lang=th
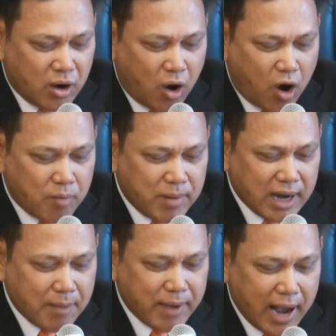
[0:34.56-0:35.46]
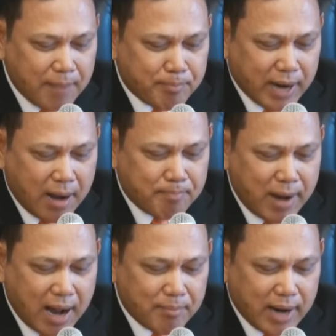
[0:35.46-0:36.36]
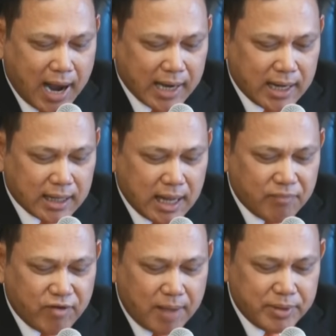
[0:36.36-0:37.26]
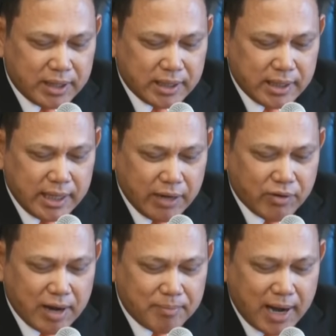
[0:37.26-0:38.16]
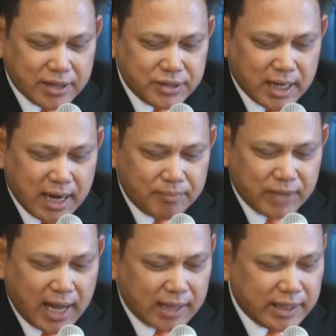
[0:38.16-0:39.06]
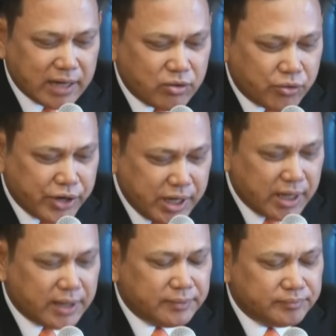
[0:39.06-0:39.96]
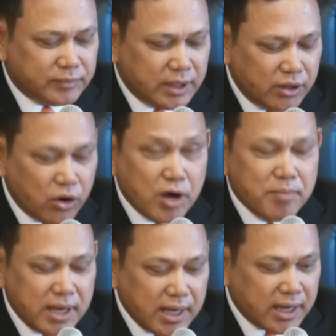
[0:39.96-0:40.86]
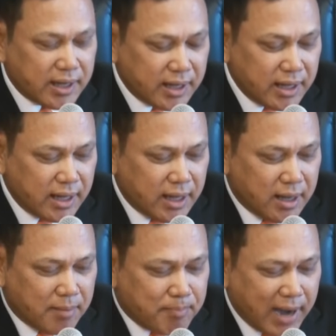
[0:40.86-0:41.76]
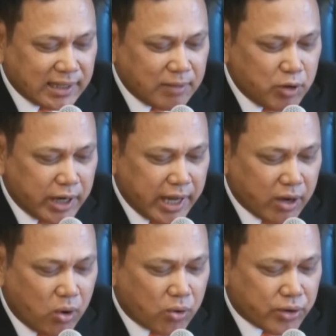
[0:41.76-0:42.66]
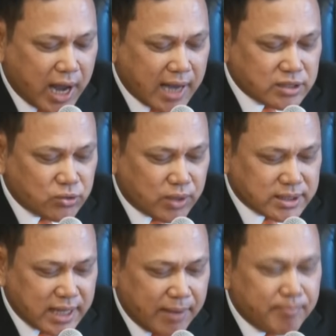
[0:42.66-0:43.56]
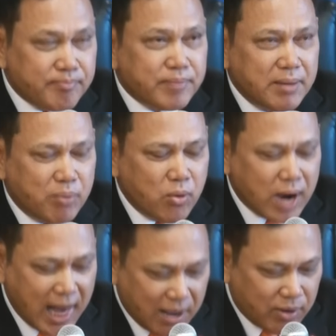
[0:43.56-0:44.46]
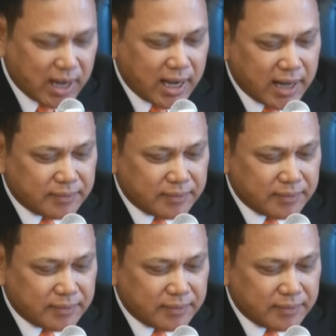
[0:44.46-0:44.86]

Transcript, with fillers: กองบังคับการปราบปรามการกระทำความผิดเกี่ยวกับอาชญากรรมทางเทคโนโลยี โดยมี พันตำรวจเอกโอรานสุกเกษมเป็นผู้กล่าวหา